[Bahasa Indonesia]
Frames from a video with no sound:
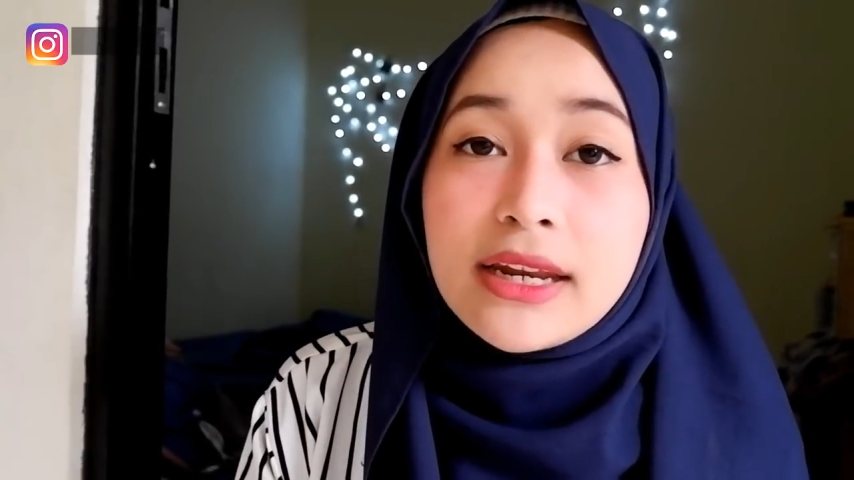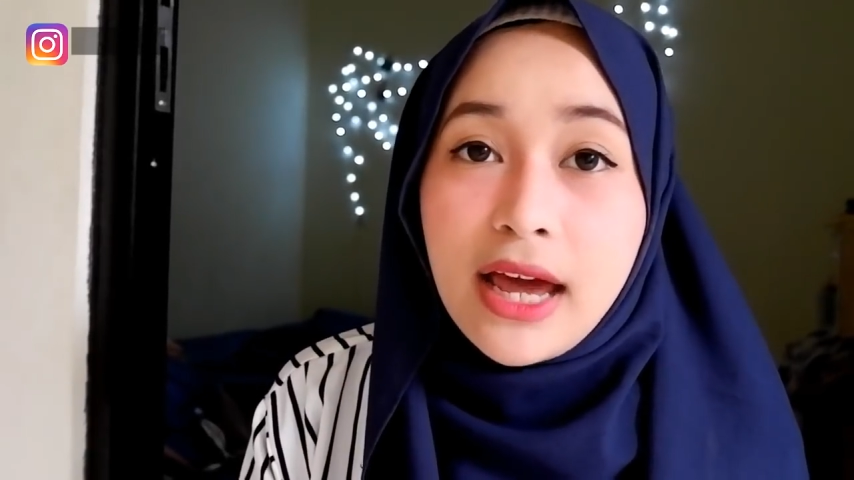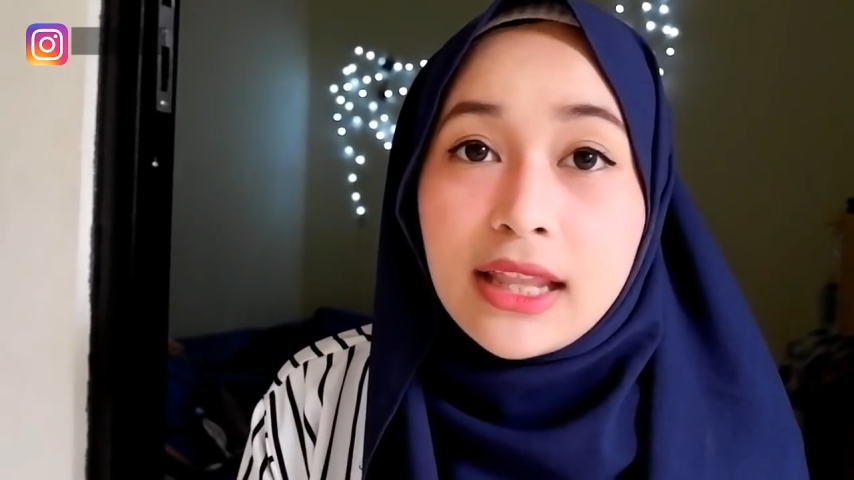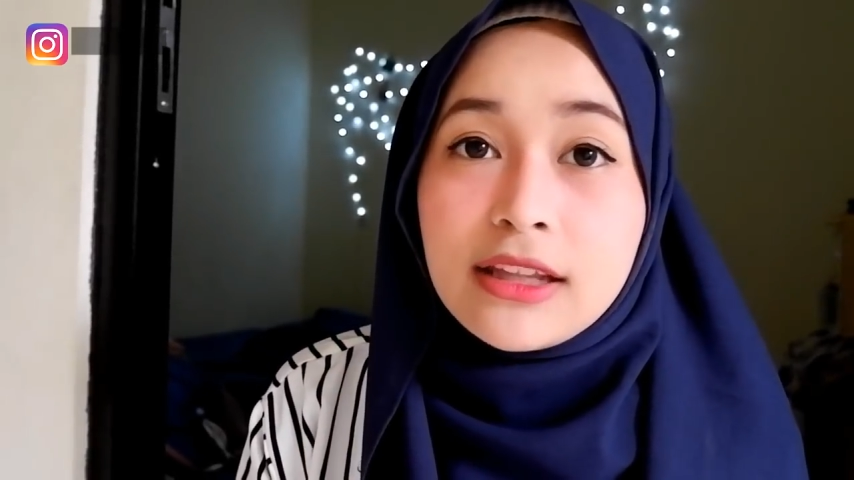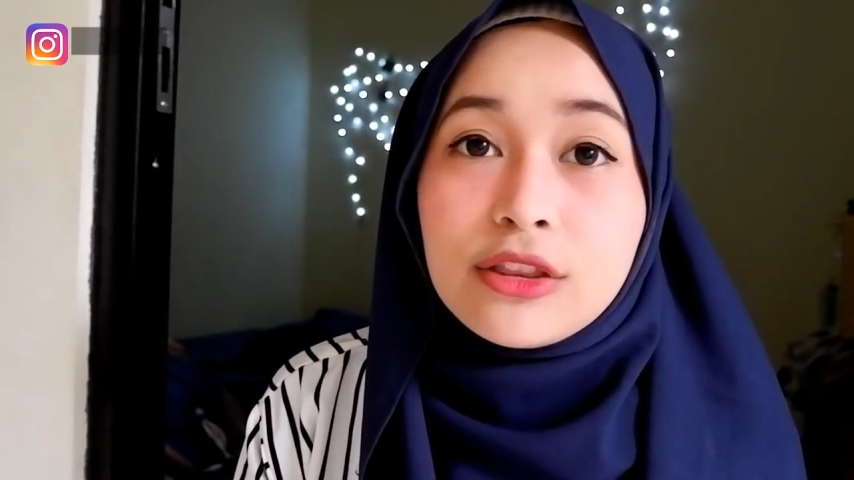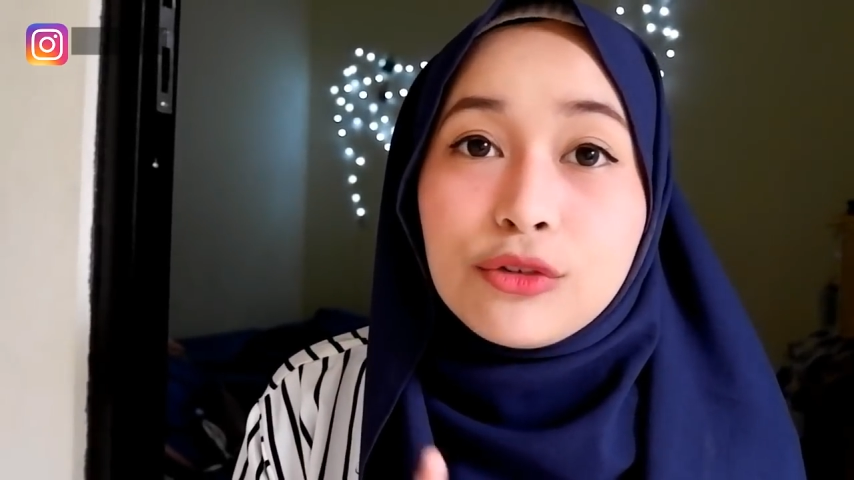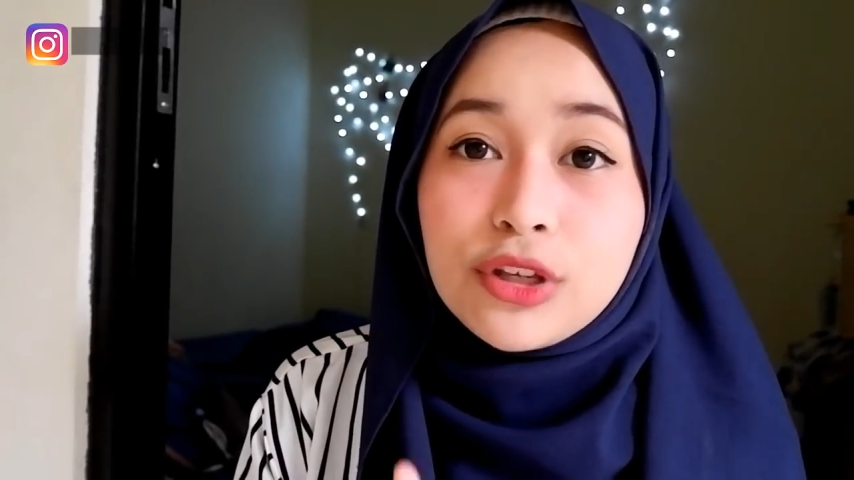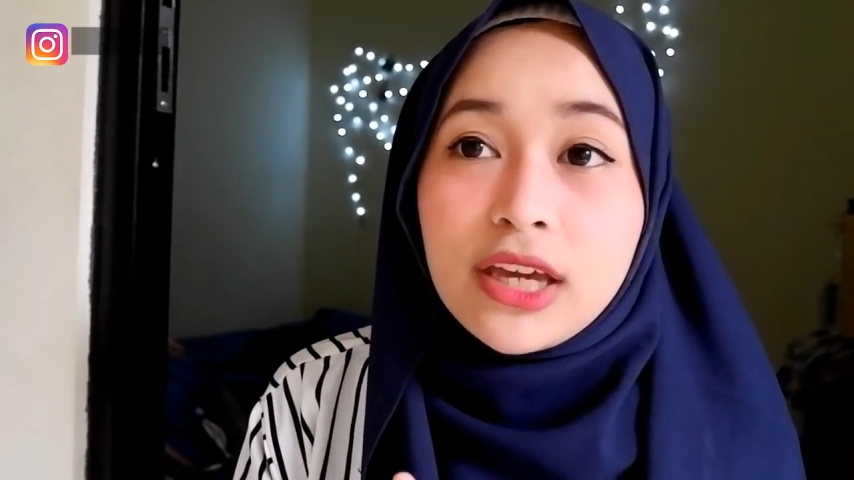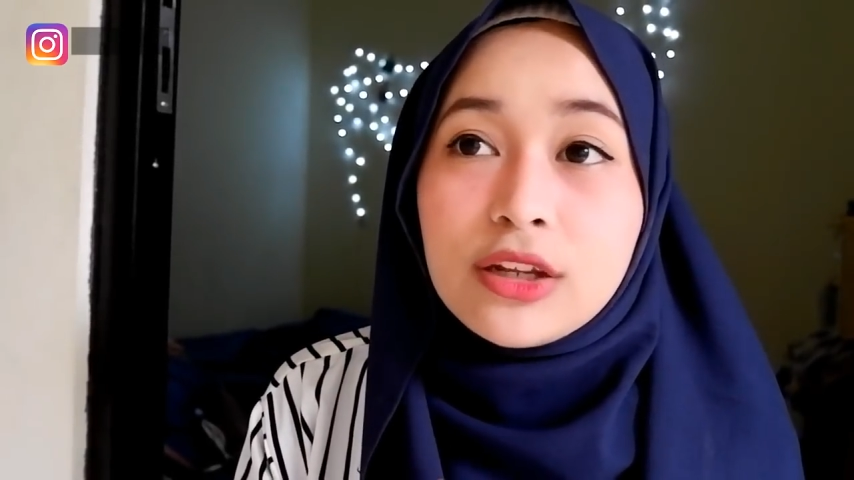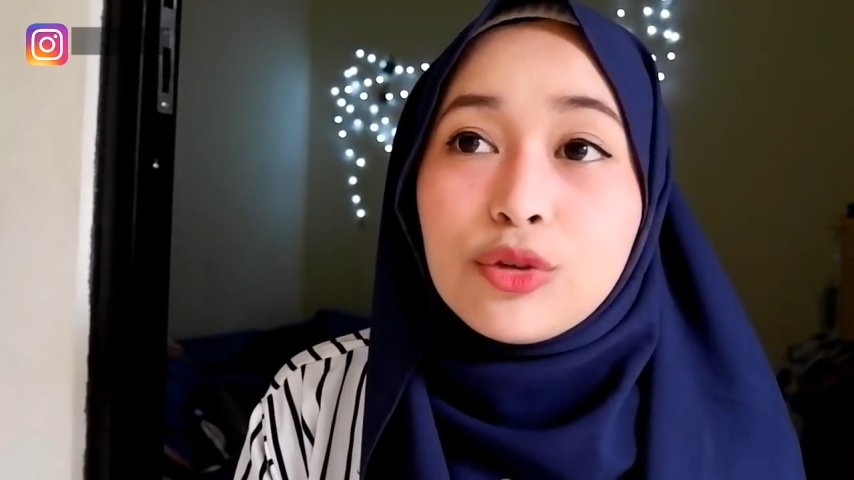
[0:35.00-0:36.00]
Dan
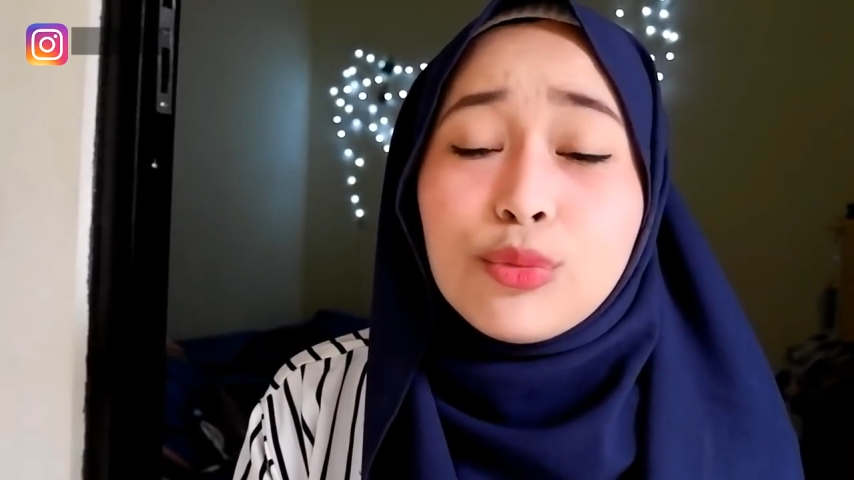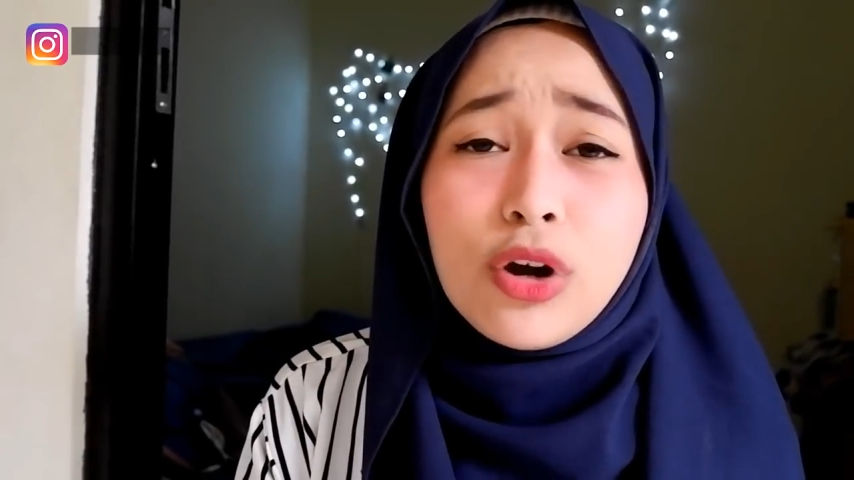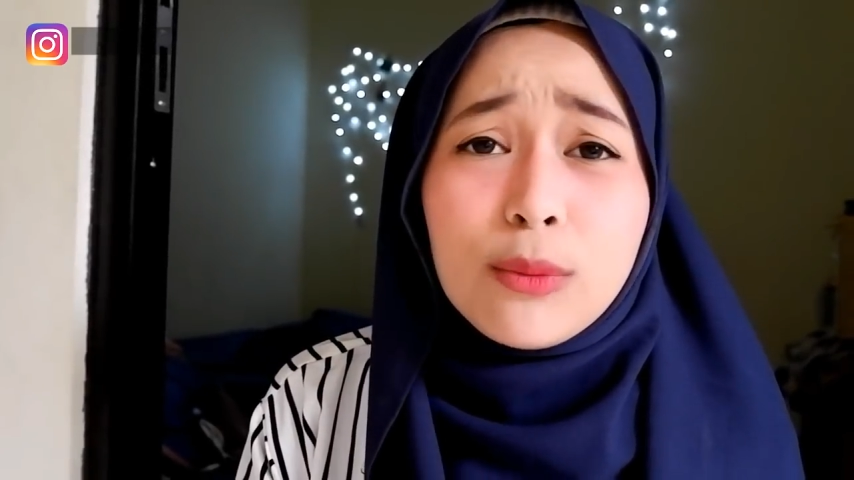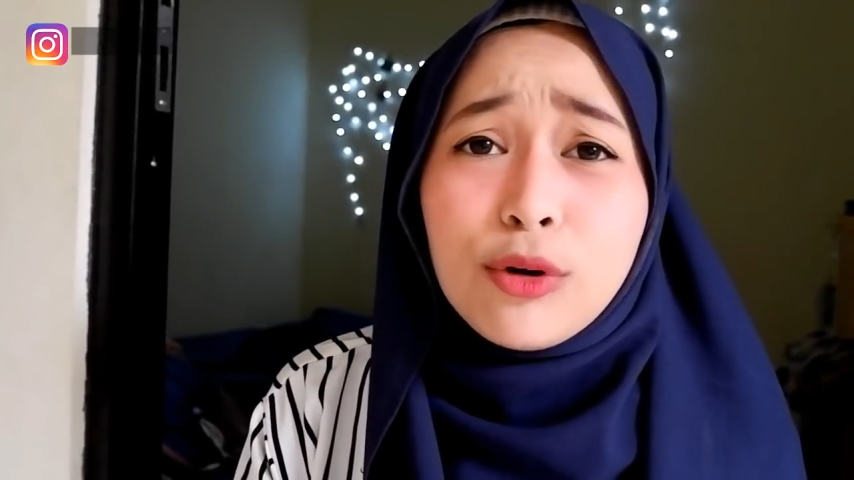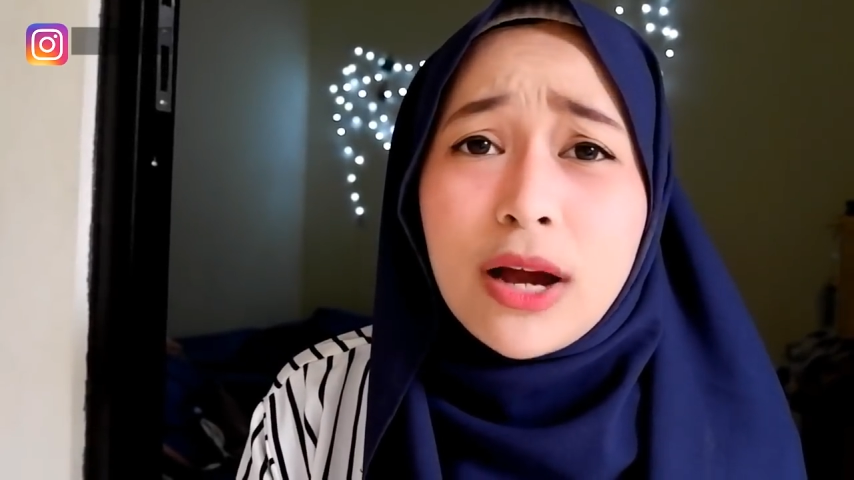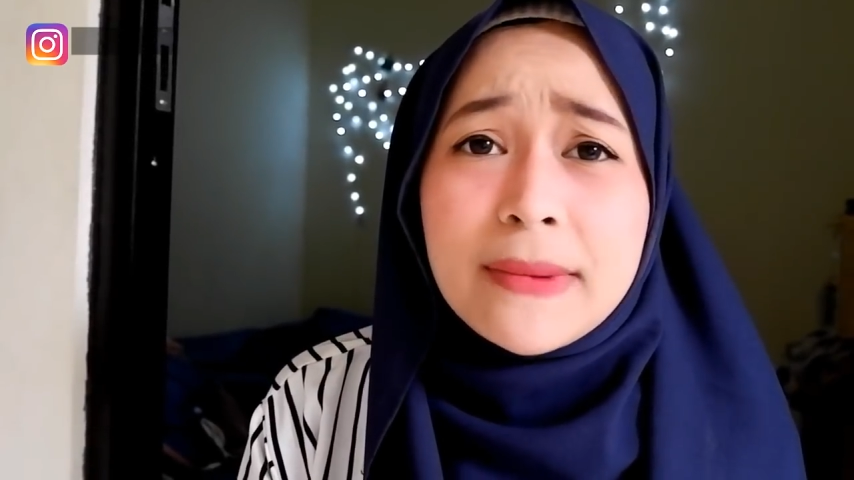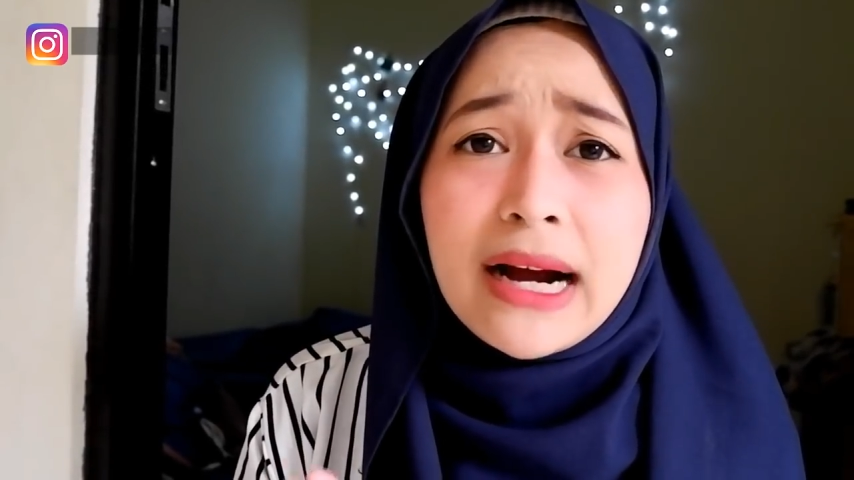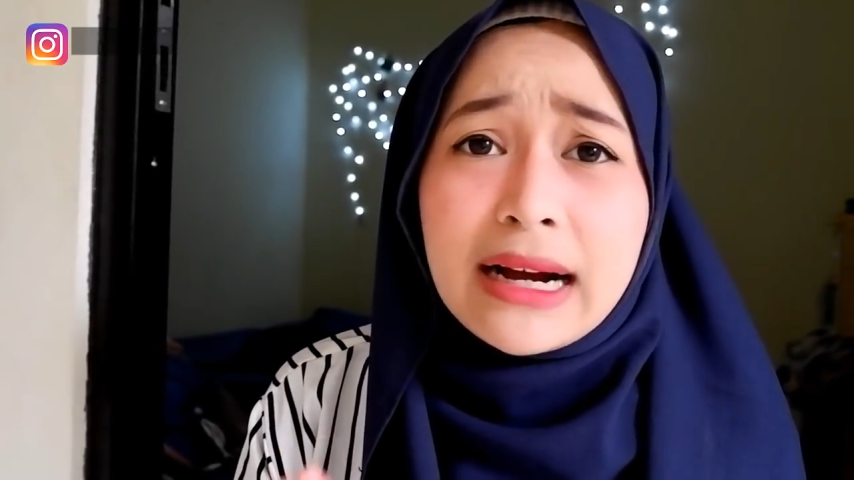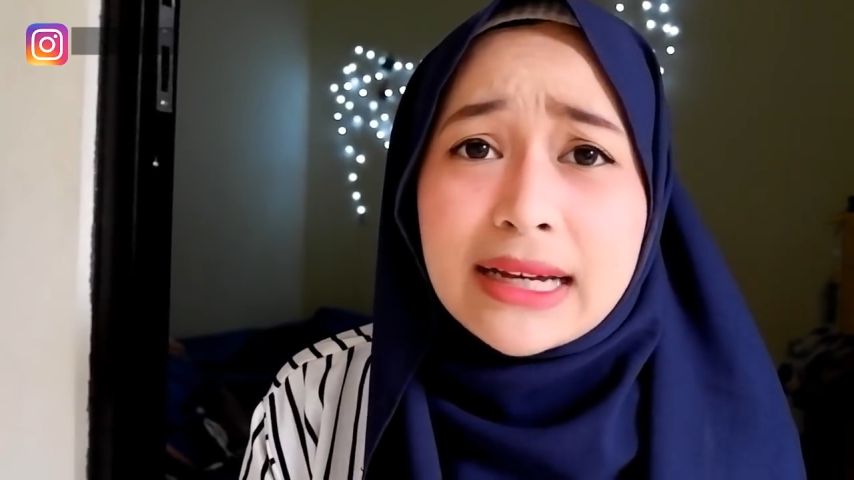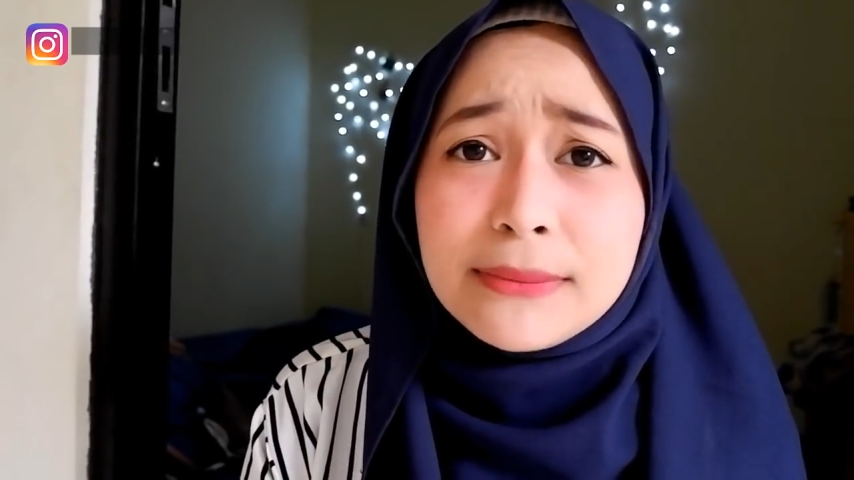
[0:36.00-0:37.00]
tentunya ini tuh murah-murah
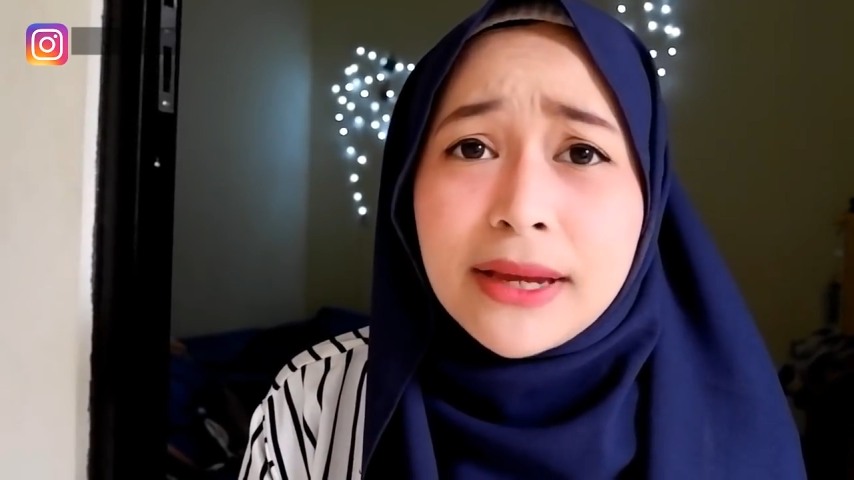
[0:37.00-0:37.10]
banget